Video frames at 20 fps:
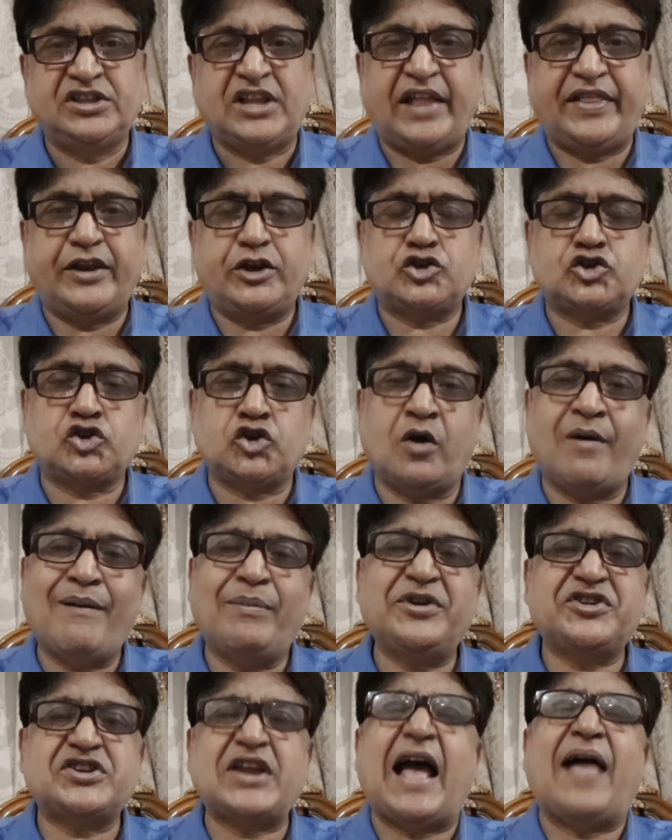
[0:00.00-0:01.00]
তাদের
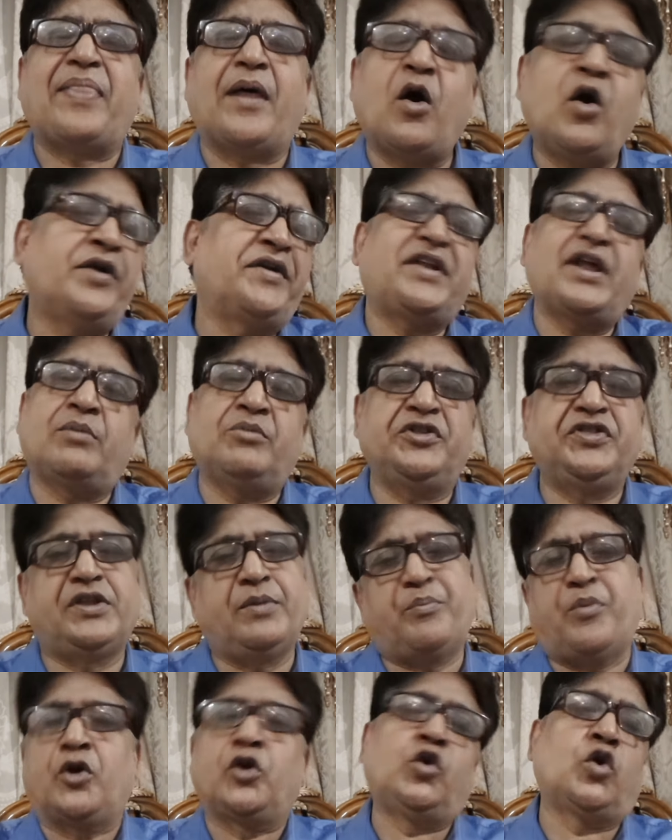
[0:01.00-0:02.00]
সমাবেশটা আধা ঘন্টার
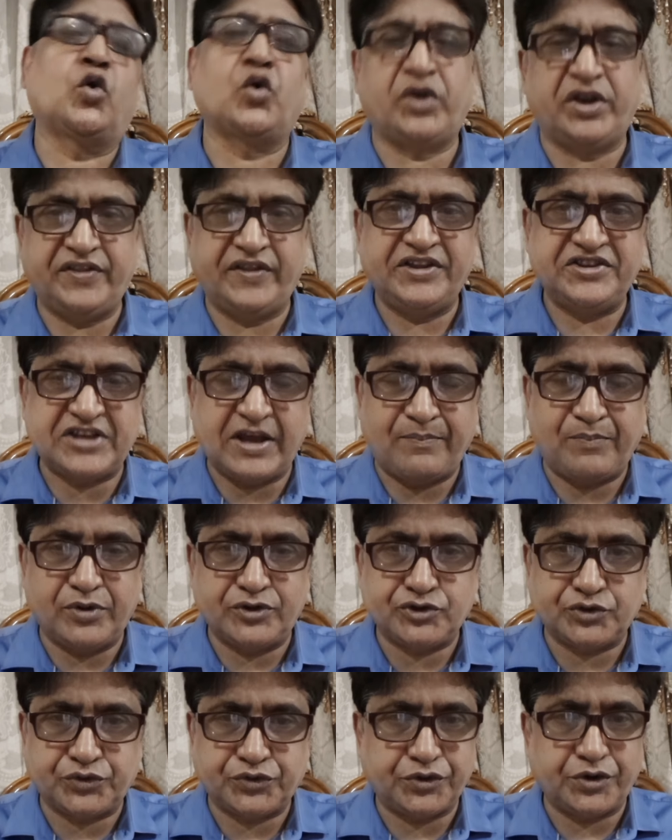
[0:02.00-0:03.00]
মধ্যে পণ্ড করে দেয়
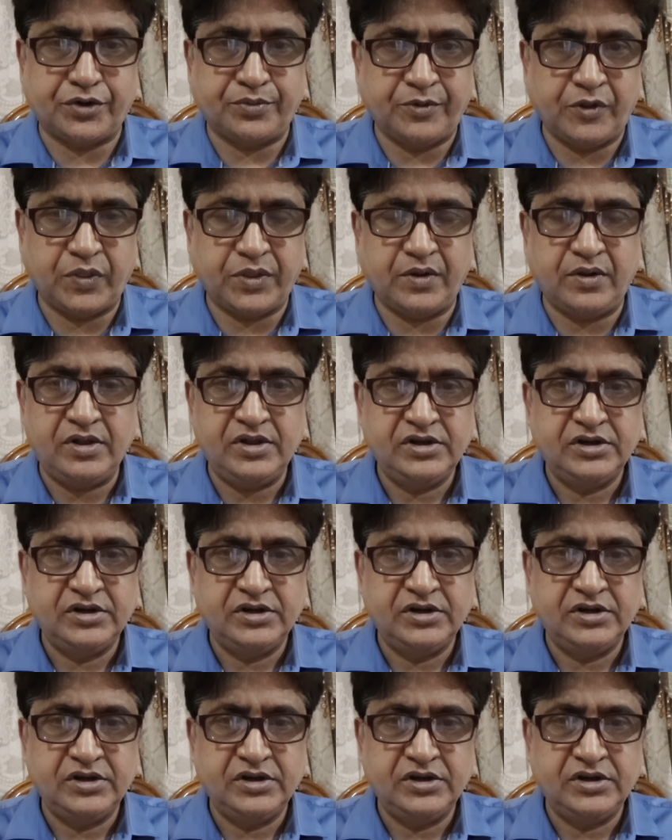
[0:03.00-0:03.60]
শাপলা চত্বরের মতো